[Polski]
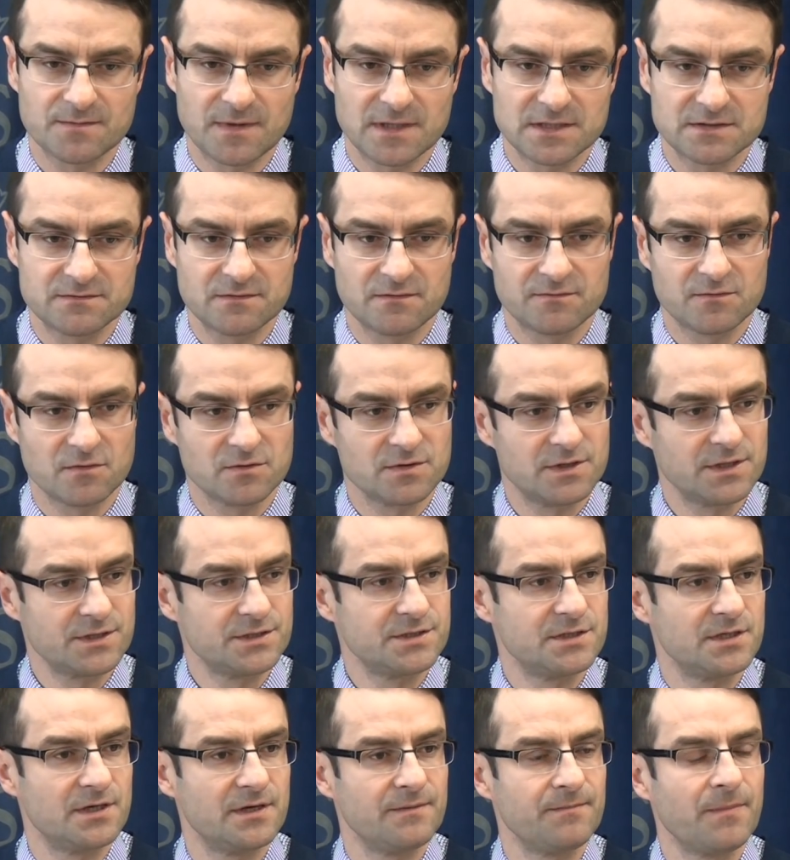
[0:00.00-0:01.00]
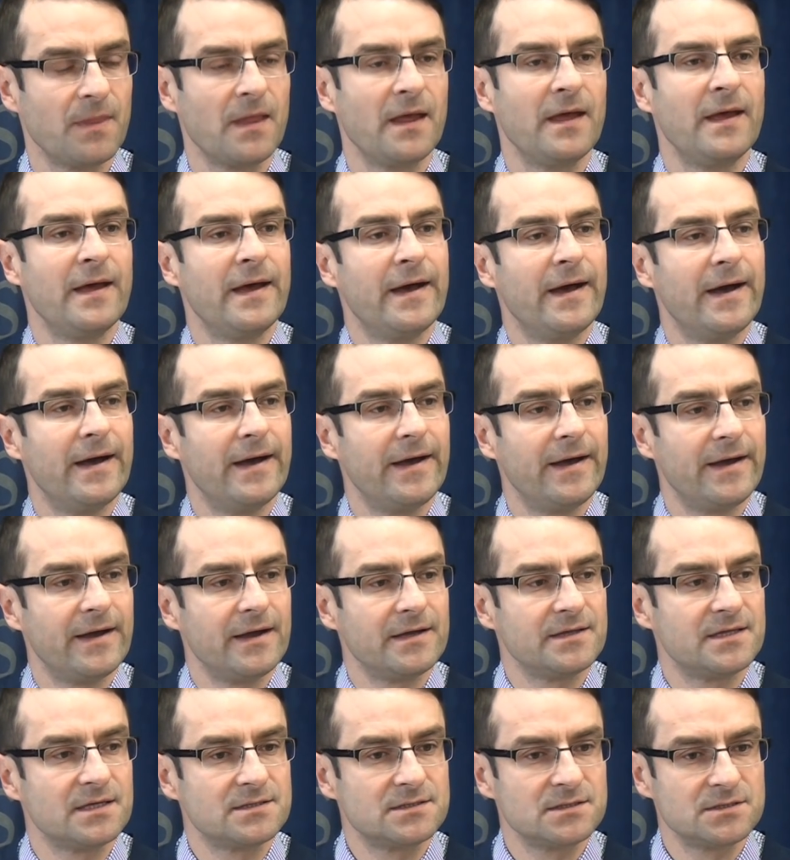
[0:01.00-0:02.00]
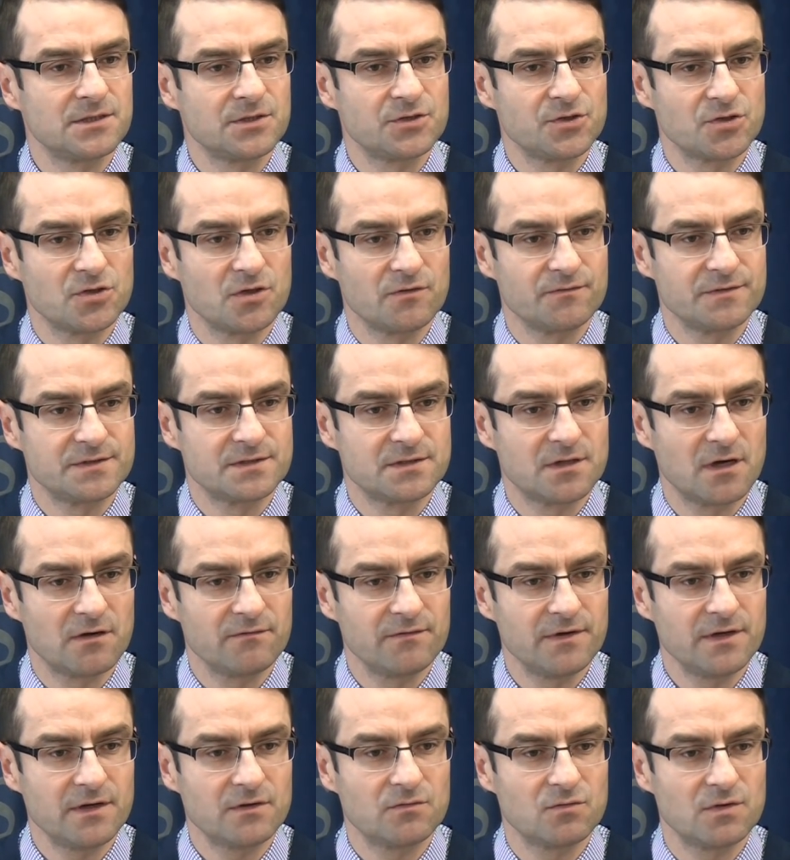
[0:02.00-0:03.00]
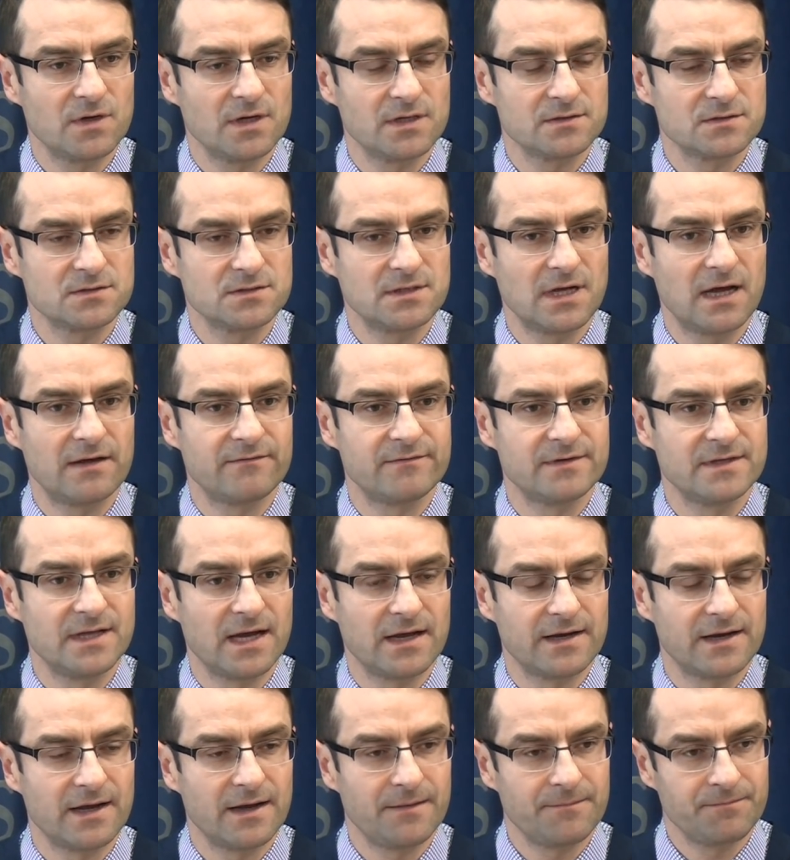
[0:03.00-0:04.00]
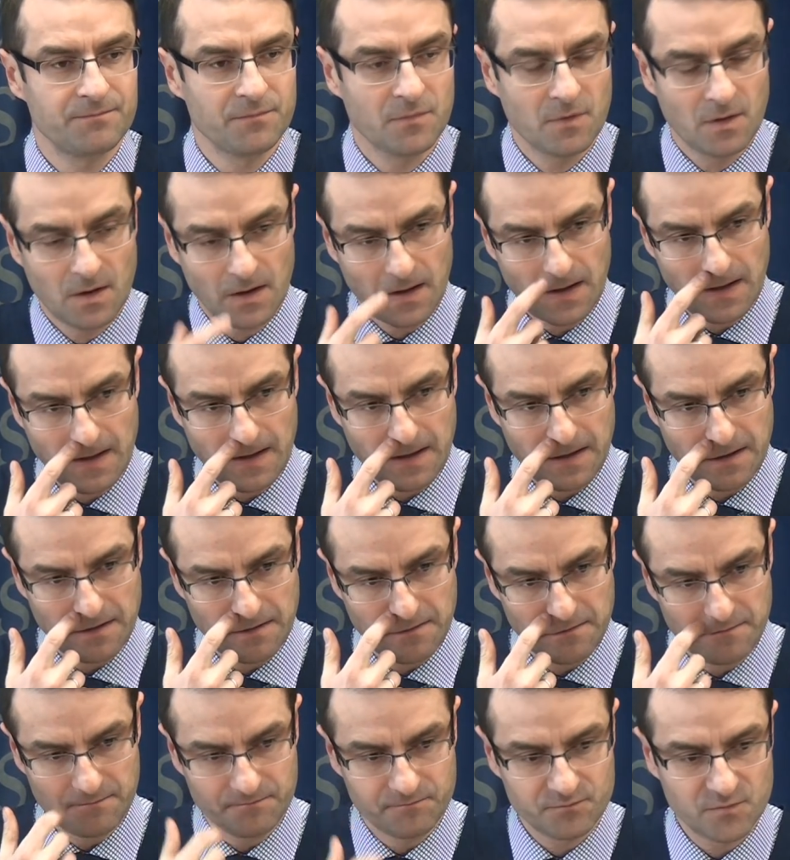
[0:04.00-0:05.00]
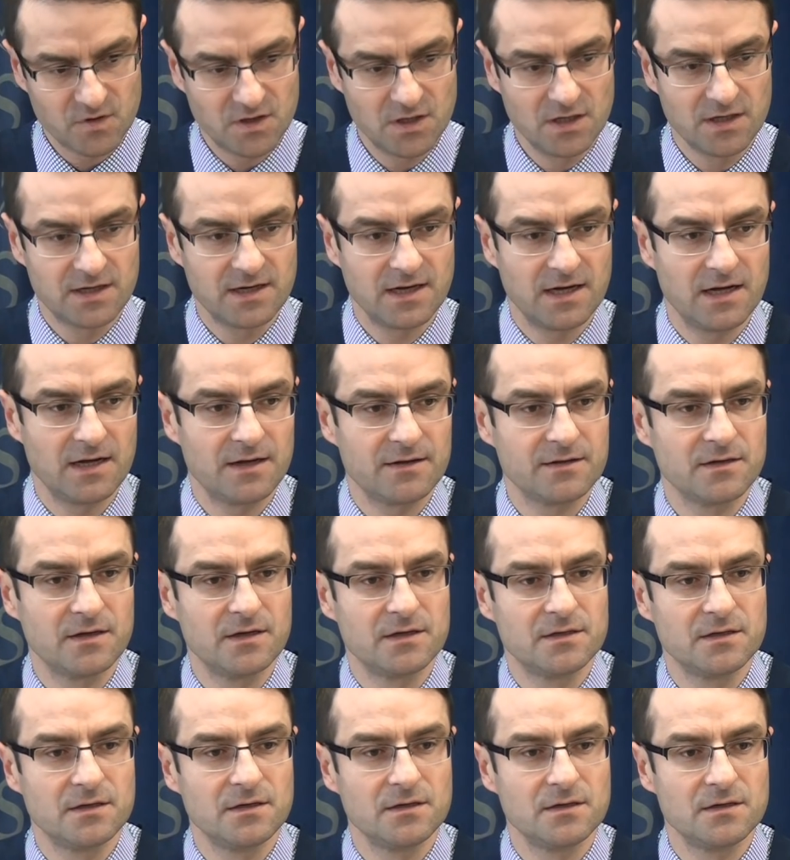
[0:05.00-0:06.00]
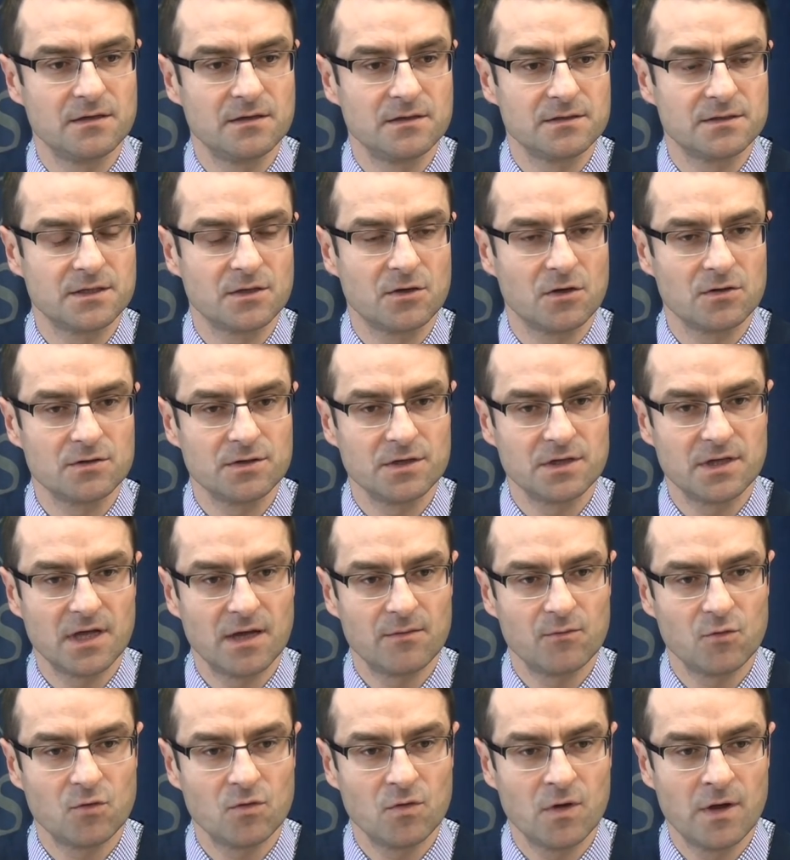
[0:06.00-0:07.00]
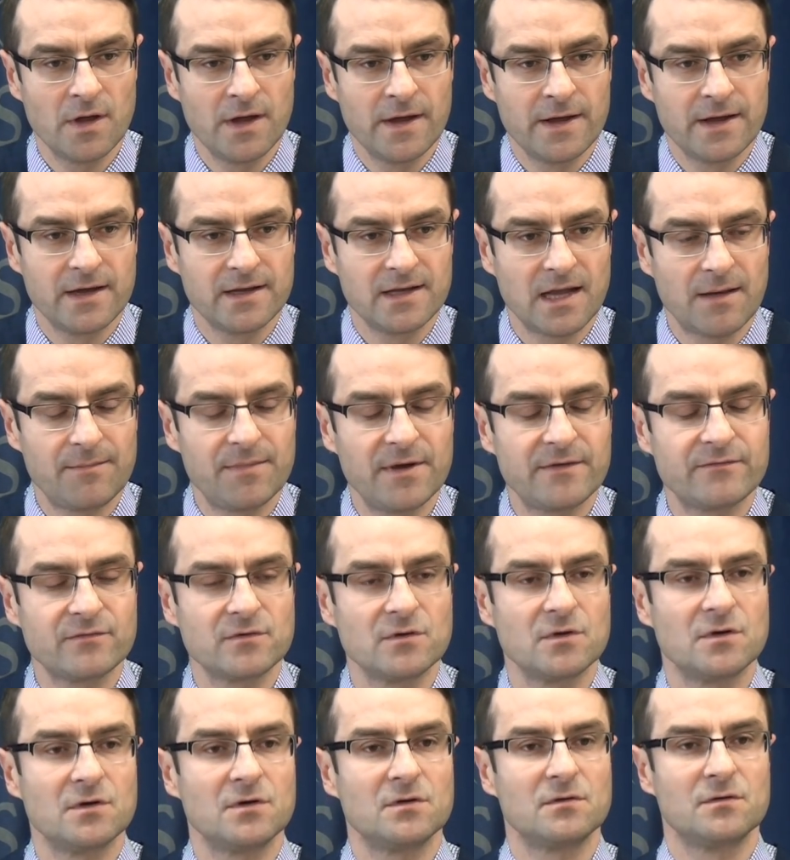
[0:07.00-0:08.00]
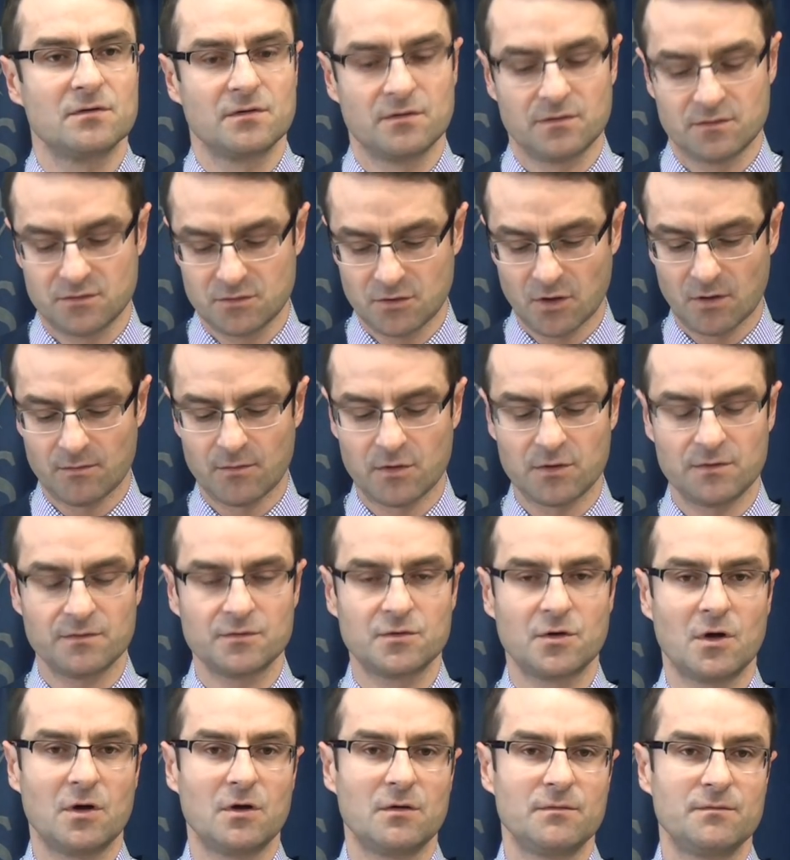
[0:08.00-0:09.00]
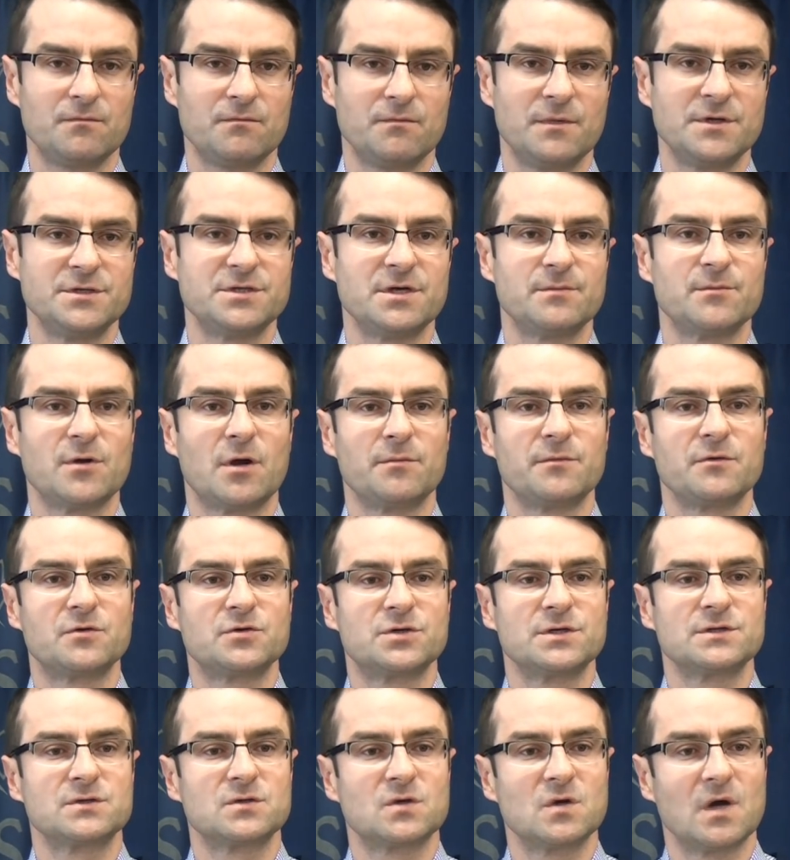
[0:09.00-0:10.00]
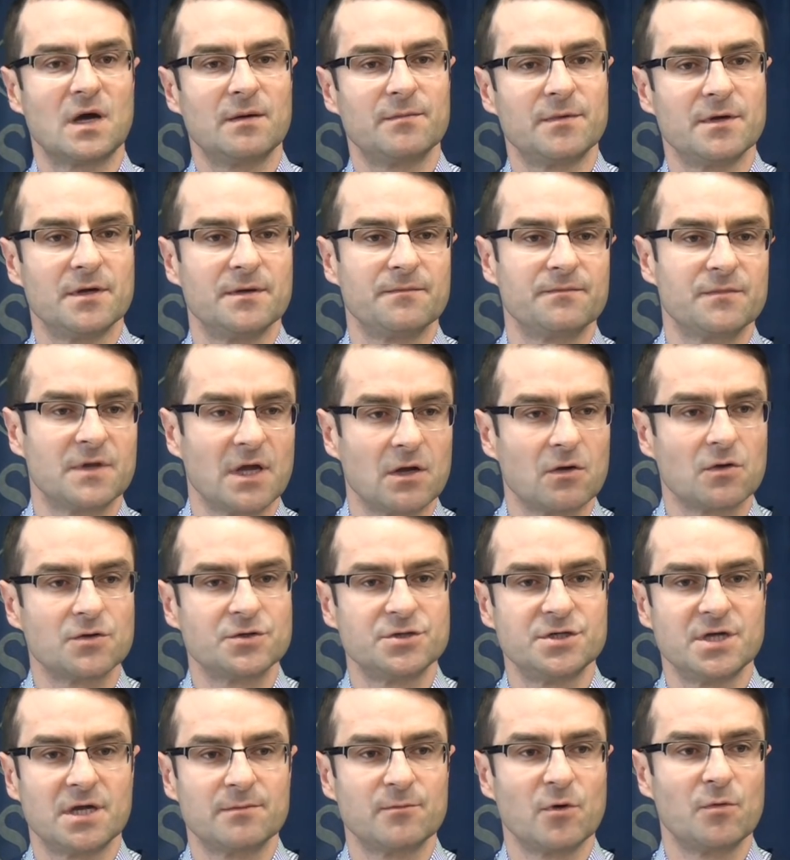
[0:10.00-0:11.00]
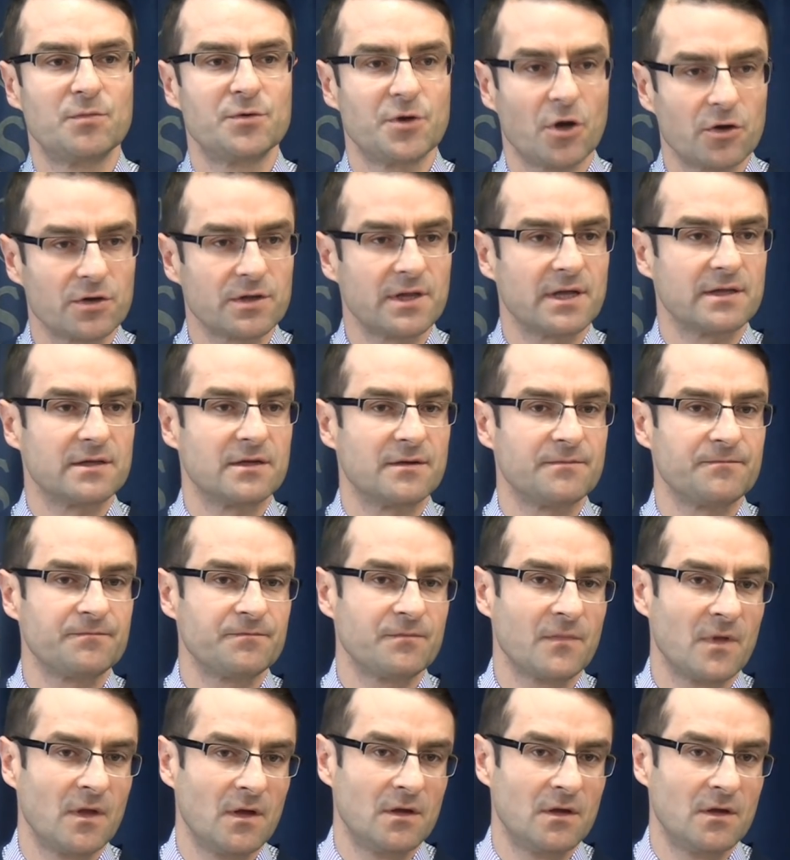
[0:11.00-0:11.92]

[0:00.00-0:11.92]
Państwo, w kontekście e, decyzji środowiskowej, która została wydana e, kilka e, tygodni temu, na pewno to, to będziemy robić wszystko, aby ten odcinek był priorytetem.